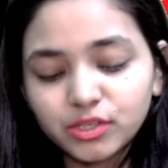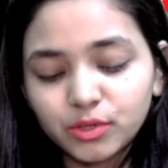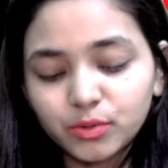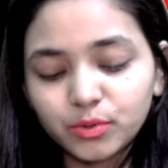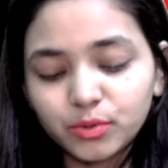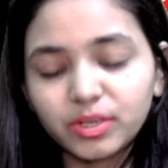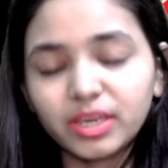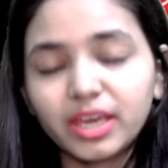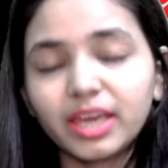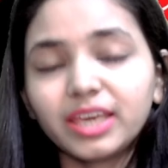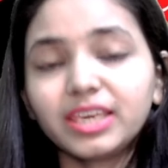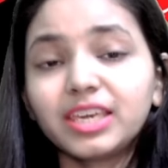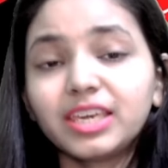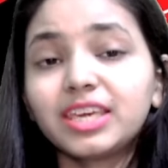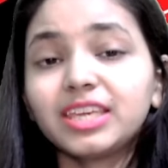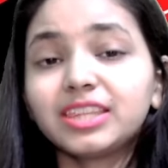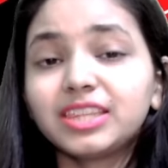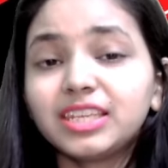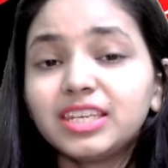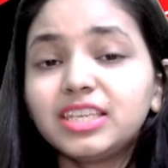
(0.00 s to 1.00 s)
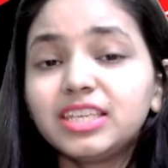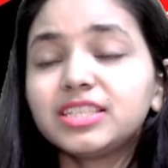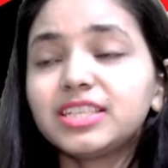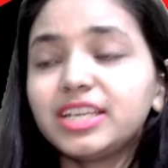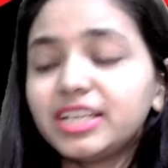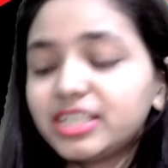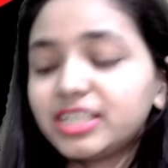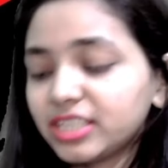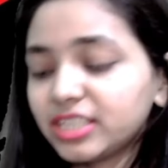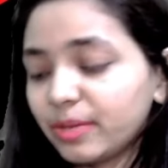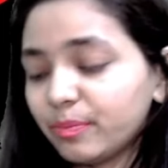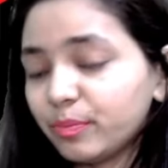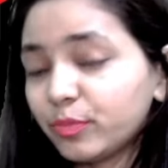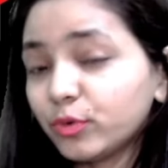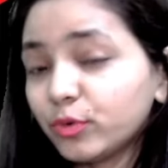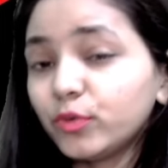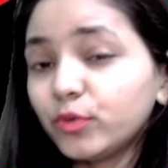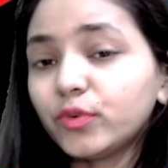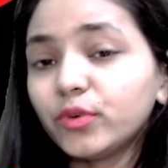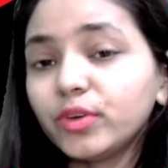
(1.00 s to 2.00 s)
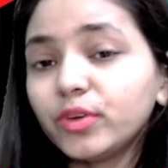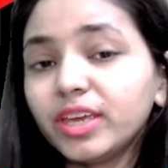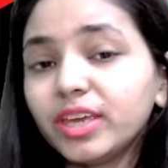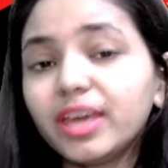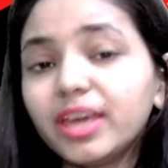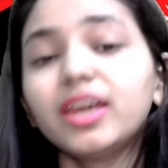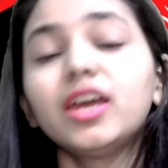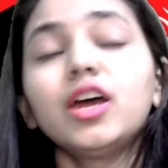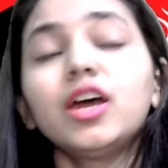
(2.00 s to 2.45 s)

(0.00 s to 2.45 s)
ज़रूरी है कि कितनी सीट्स इम्प्रूव हुई हैं